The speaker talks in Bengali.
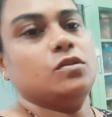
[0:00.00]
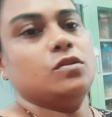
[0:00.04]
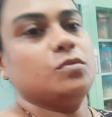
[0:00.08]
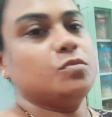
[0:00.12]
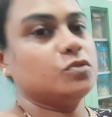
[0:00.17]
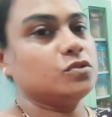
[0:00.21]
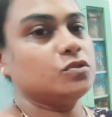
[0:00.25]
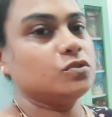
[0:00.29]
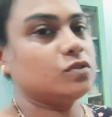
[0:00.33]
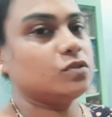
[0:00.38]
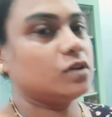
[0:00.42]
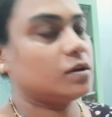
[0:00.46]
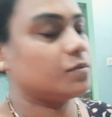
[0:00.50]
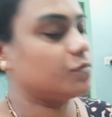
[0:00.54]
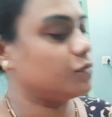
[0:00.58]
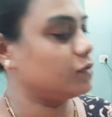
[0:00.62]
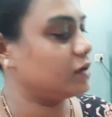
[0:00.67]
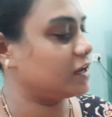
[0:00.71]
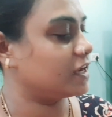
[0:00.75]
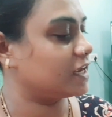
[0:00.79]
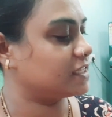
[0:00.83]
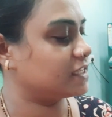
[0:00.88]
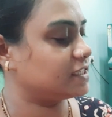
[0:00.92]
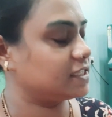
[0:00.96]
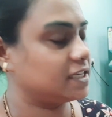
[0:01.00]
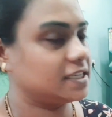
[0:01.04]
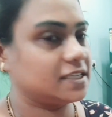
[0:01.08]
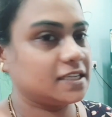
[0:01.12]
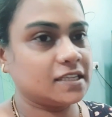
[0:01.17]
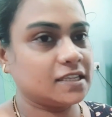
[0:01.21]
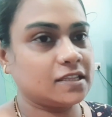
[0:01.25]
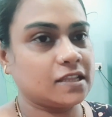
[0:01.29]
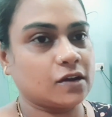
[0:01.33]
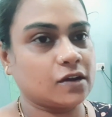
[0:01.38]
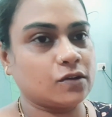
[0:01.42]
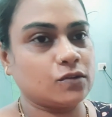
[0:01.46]
বন্ধুরা ভুলে গেছি যে
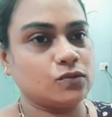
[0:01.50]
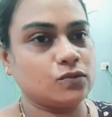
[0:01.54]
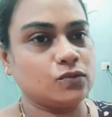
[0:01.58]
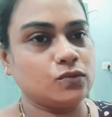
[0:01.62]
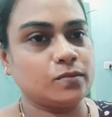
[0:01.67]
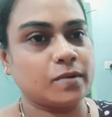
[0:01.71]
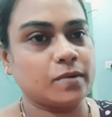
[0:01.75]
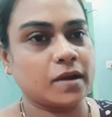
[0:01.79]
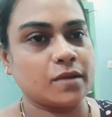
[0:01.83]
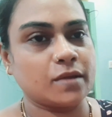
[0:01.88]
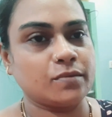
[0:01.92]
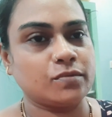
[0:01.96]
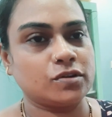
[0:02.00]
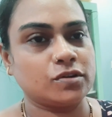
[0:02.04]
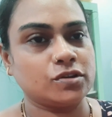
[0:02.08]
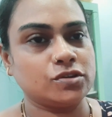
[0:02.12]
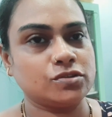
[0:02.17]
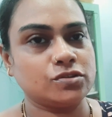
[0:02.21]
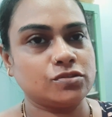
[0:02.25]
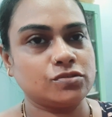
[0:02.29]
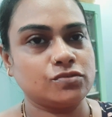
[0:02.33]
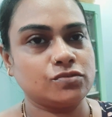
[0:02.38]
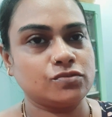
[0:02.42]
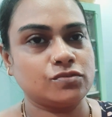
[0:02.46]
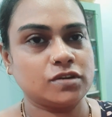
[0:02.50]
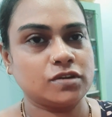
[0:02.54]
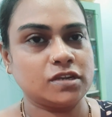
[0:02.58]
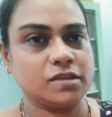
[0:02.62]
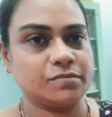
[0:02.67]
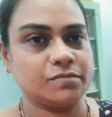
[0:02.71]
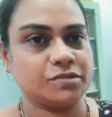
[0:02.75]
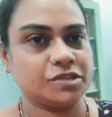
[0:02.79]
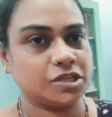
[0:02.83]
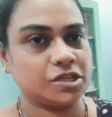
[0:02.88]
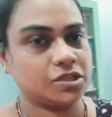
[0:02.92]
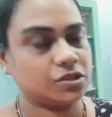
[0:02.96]
দেখো দু ভাই বোনের জন্য দুটো
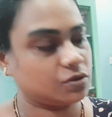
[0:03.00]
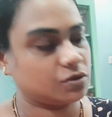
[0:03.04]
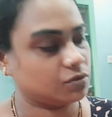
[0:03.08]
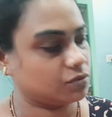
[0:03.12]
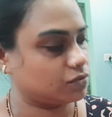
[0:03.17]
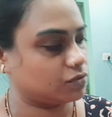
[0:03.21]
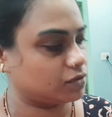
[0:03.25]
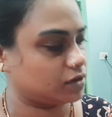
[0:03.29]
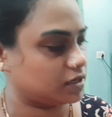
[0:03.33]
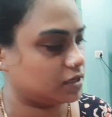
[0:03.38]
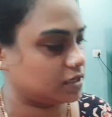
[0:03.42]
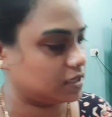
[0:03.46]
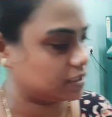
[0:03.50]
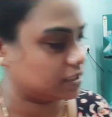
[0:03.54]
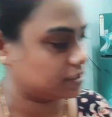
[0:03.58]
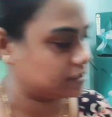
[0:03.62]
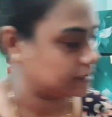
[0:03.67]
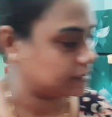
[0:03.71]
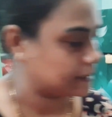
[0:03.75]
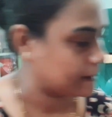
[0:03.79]
ডিম সেদ্ধও করে নিয়েছি